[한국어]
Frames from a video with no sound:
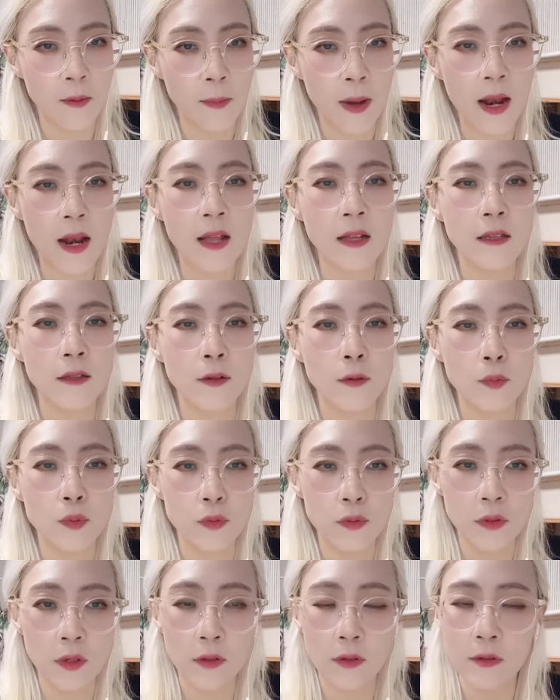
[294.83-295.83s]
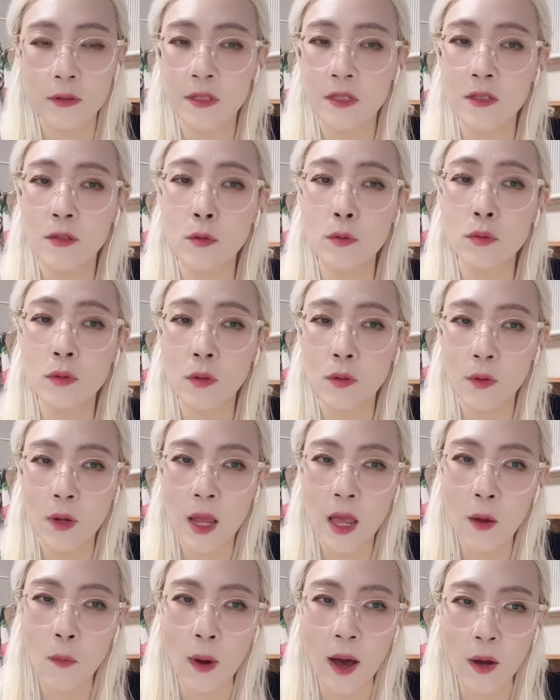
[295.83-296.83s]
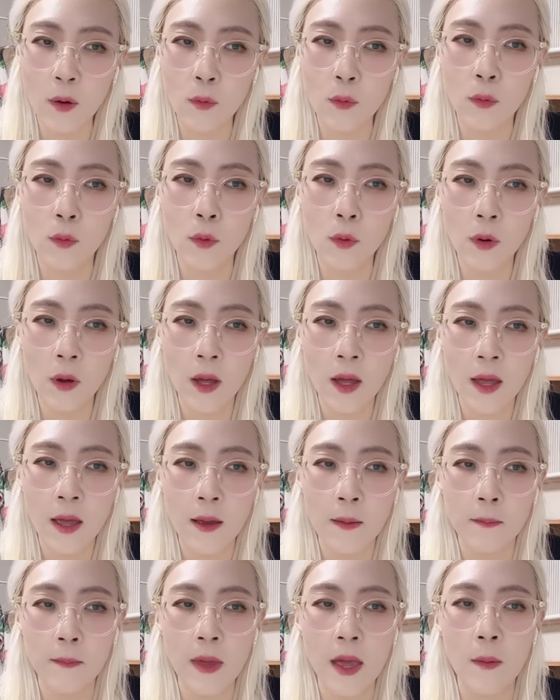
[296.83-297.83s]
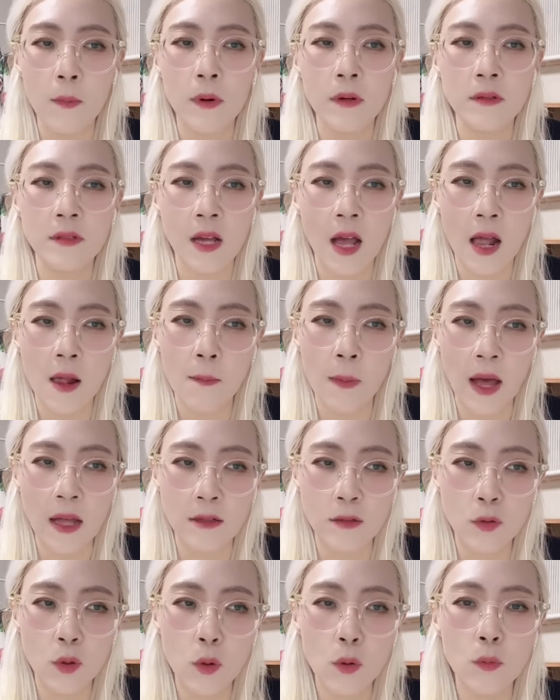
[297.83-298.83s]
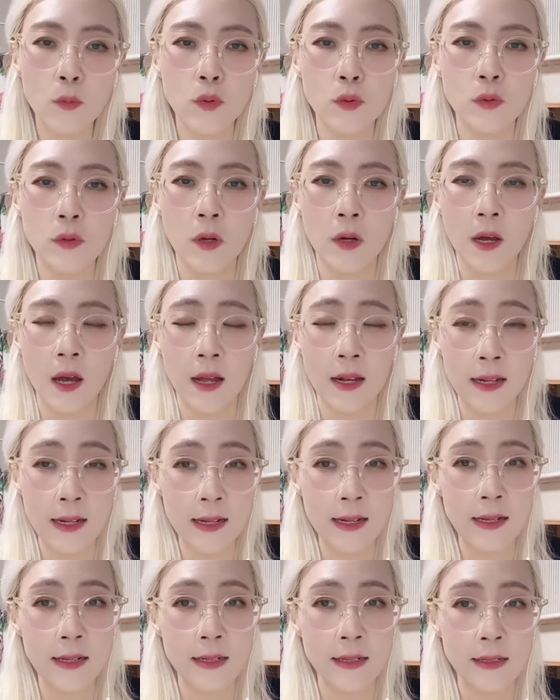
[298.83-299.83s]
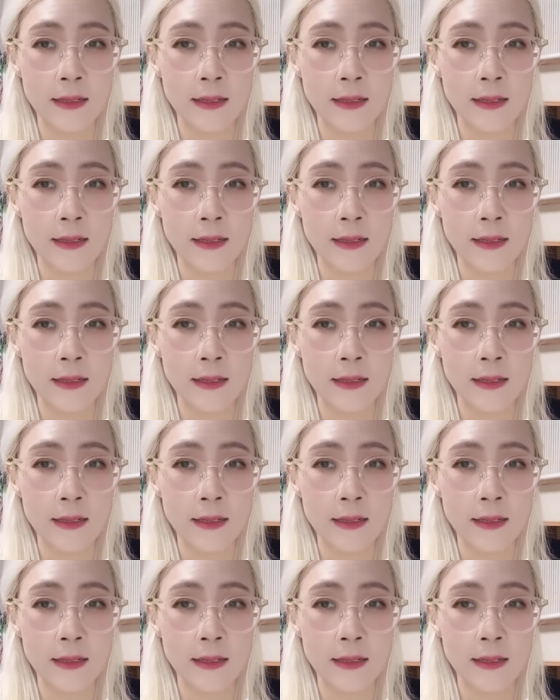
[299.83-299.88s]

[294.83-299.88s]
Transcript: 팔란티어 분석을 지속적으로 해왔고 매번 잘 맞춰온 분석가를